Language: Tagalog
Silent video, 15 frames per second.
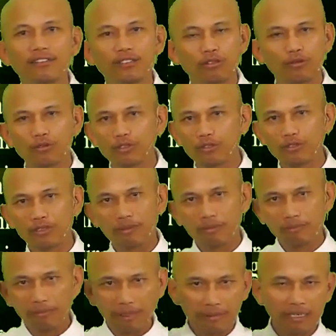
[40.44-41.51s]
Kung
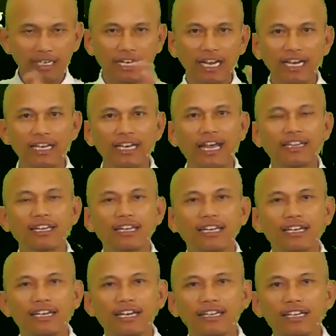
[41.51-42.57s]
pag-aralan natin
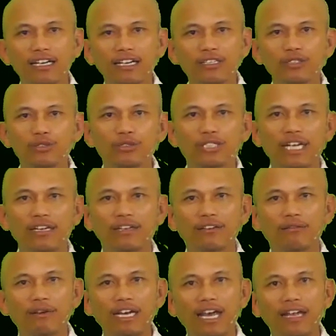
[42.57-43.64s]
ang kanyang kadyusan,
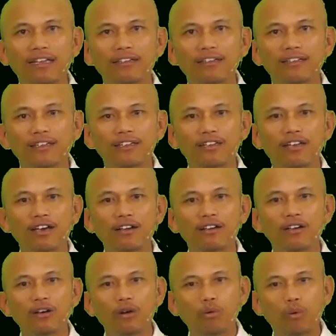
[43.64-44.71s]
wala, no?
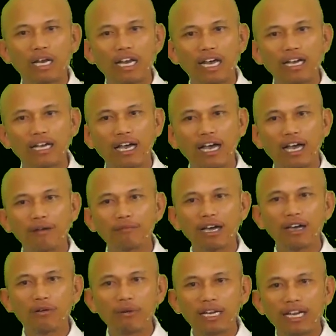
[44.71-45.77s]
Walang
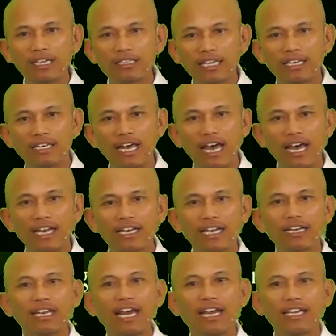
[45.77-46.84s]
ama, walang tandaan
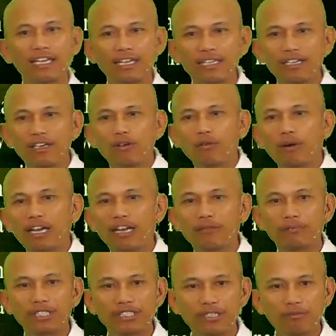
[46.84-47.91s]
ng lahi, walang
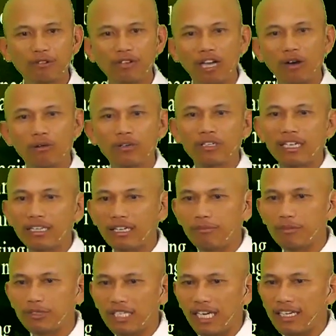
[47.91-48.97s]
pasimula o
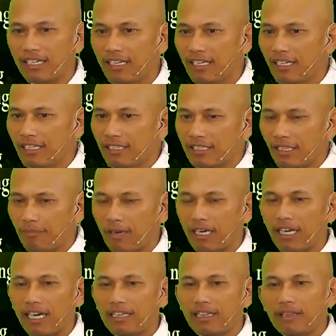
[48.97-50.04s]
katapusan.
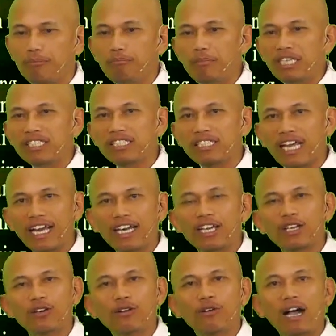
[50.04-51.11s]
Sapagkat
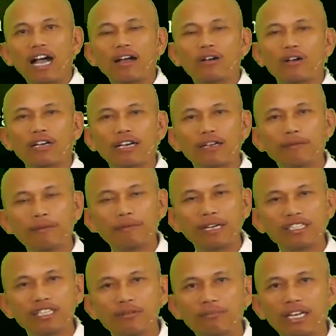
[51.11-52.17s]
misteryo ang
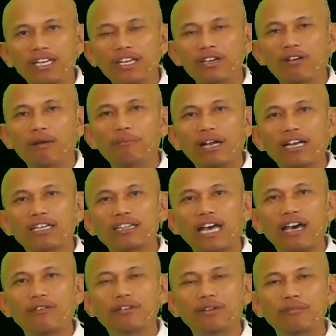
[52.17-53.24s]
napapansin ba ninyo ang
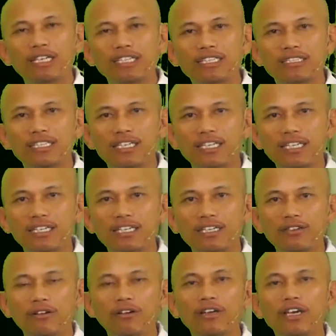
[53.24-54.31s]
pagkatao ni Melchizedek
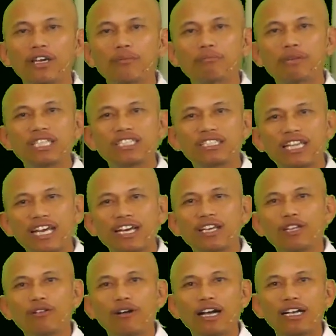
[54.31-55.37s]
dito?
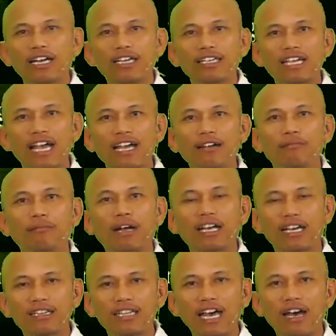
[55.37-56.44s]
Misteryo ang kanyang
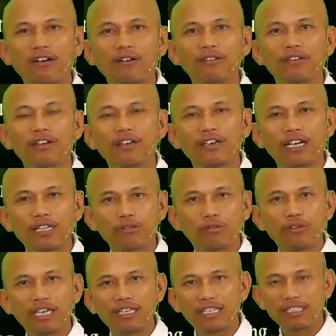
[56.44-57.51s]
pagkatao
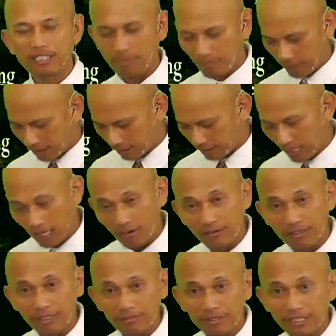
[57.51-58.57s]
Katulad din sa pagkatao
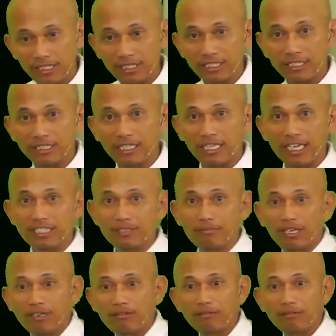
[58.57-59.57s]
ni Jesus Christ, mayroong